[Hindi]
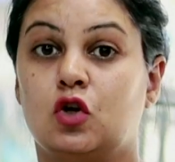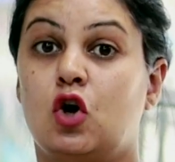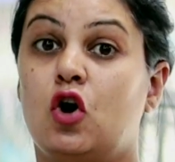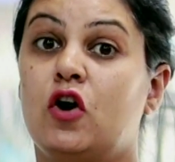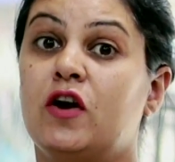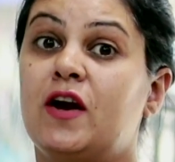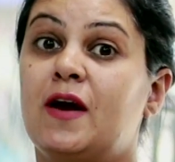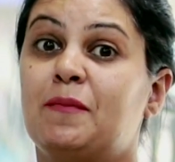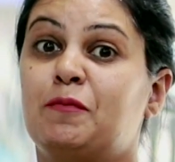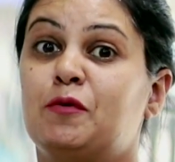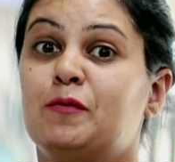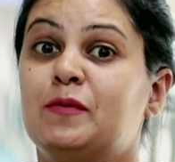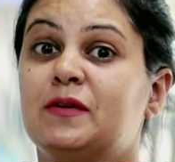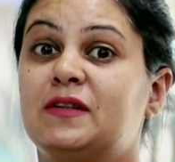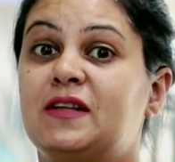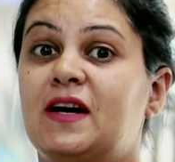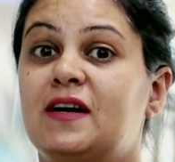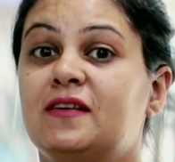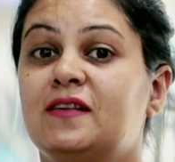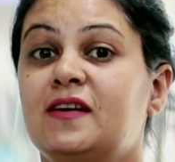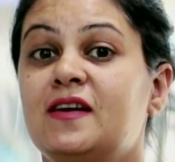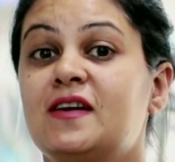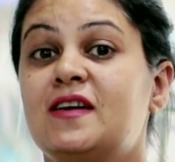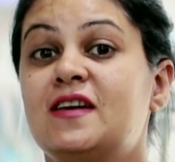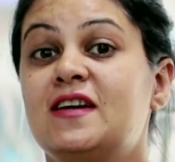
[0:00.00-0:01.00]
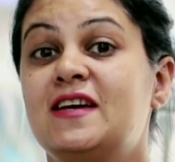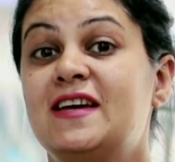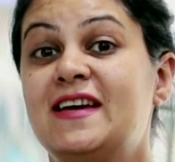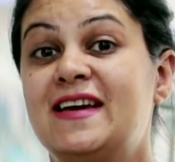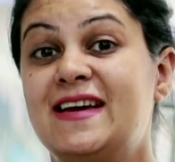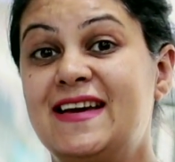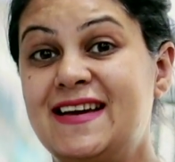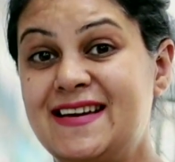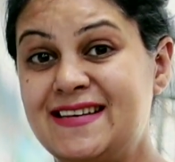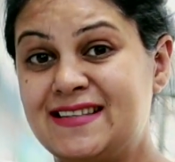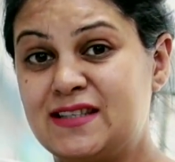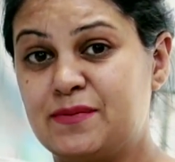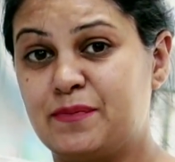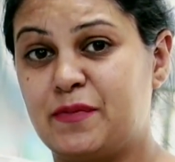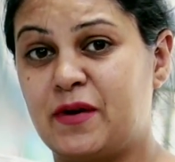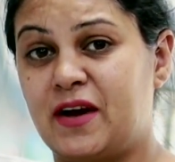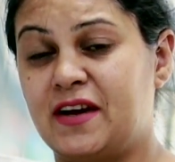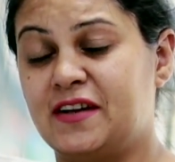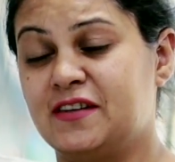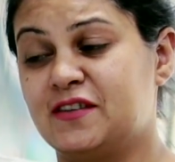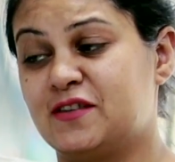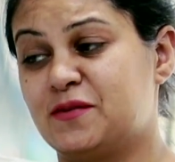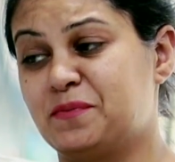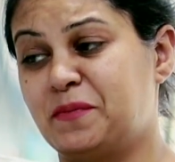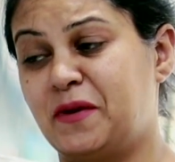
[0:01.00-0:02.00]
और आपको बता दें कि इस
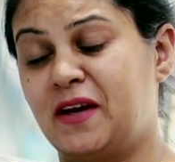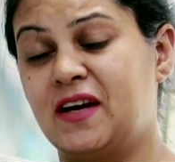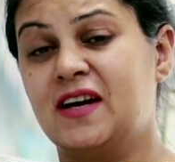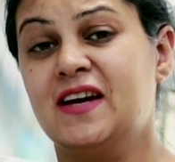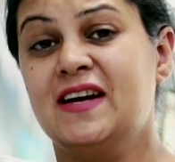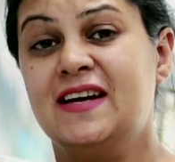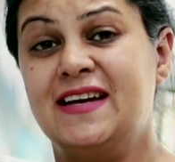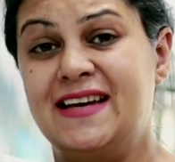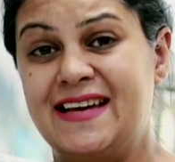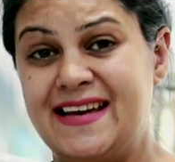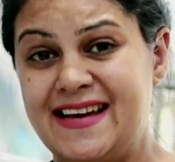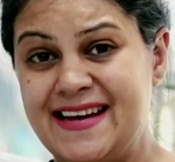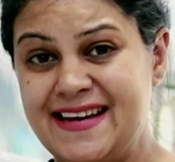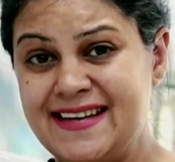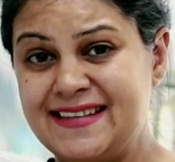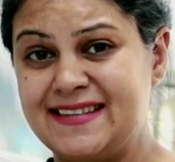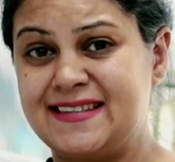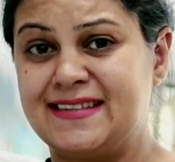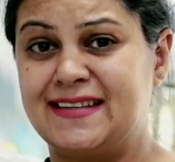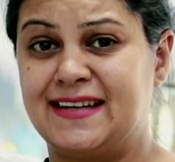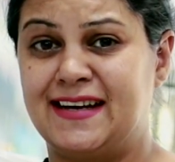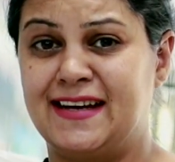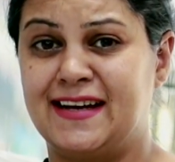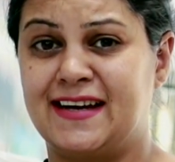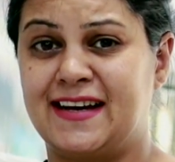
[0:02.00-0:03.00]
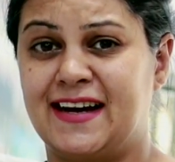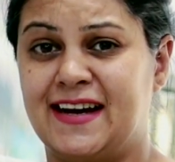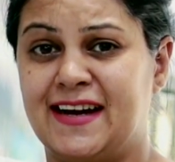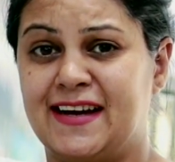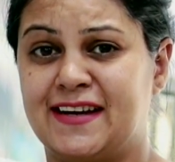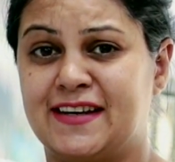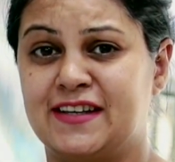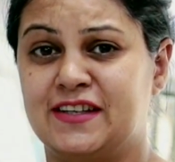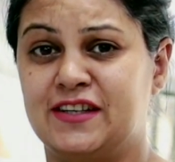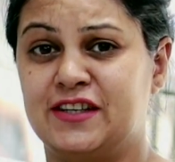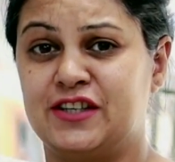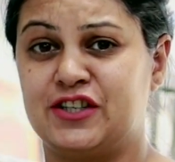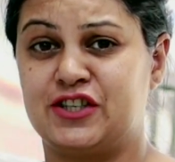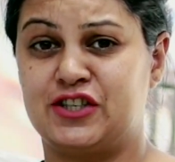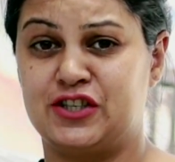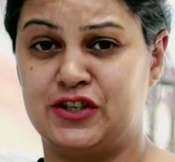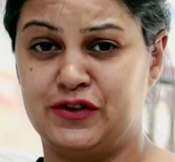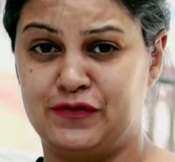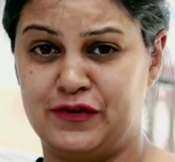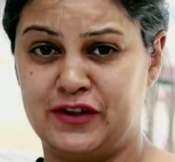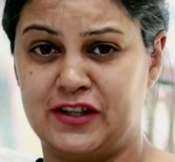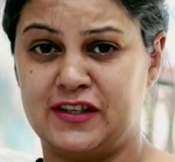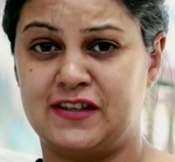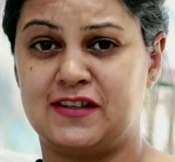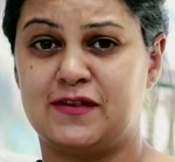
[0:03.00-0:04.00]
प्राइस में इस तरह का एयर कंडीशनर
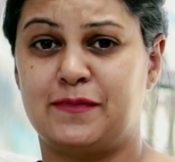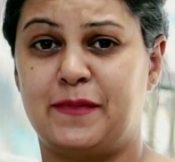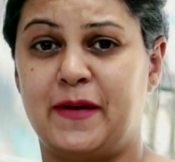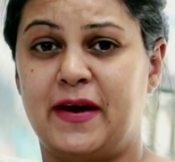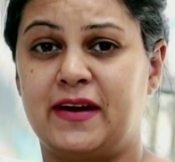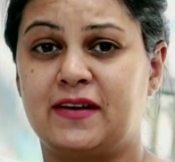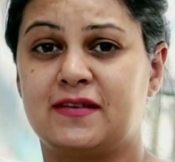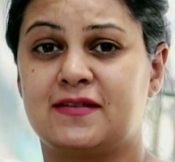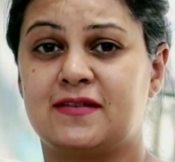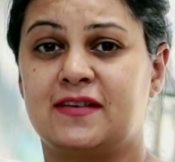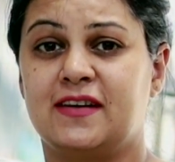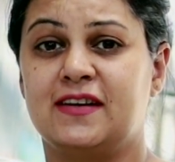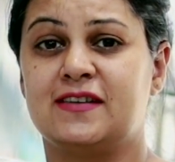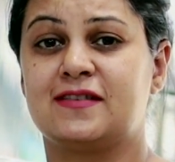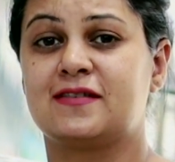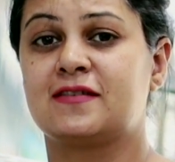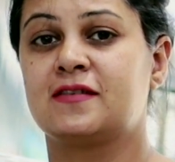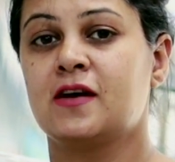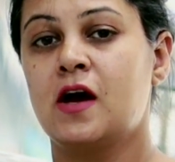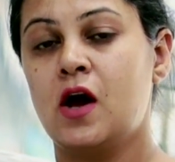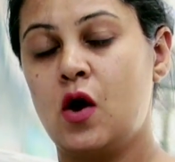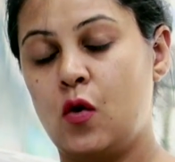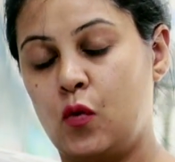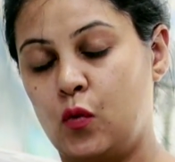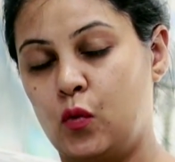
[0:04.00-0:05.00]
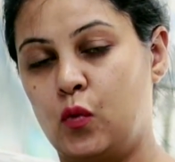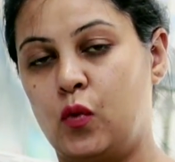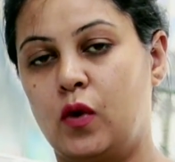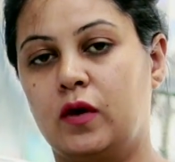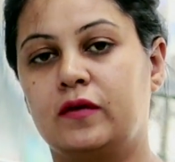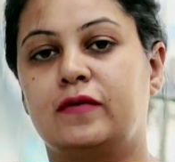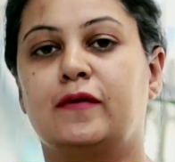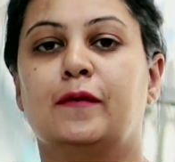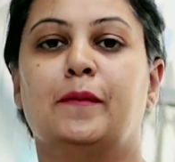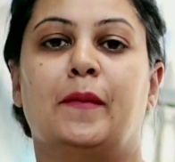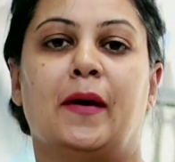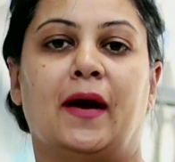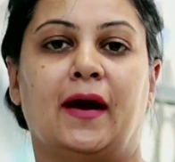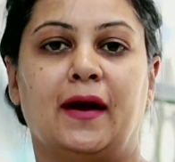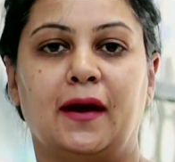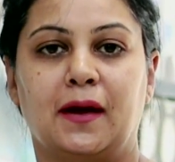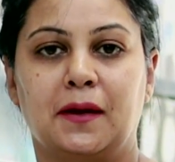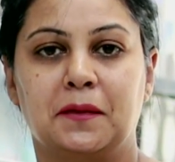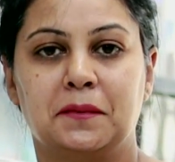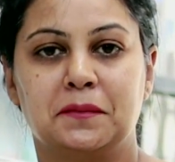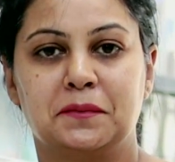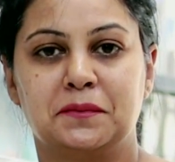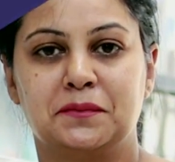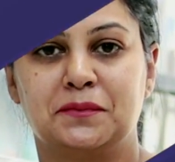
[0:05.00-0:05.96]
विद स्पेक्स इज वर्थ बाय